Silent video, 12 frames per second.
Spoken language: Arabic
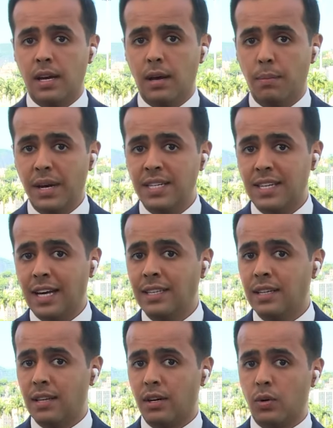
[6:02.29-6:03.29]
ميز
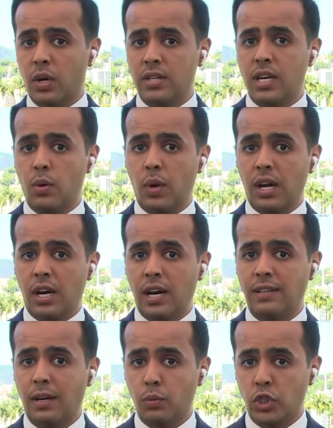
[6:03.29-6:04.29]
عدد الرؤساء
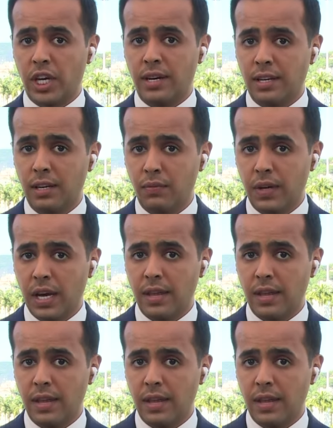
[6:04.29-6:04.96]
والقادة المشاركين في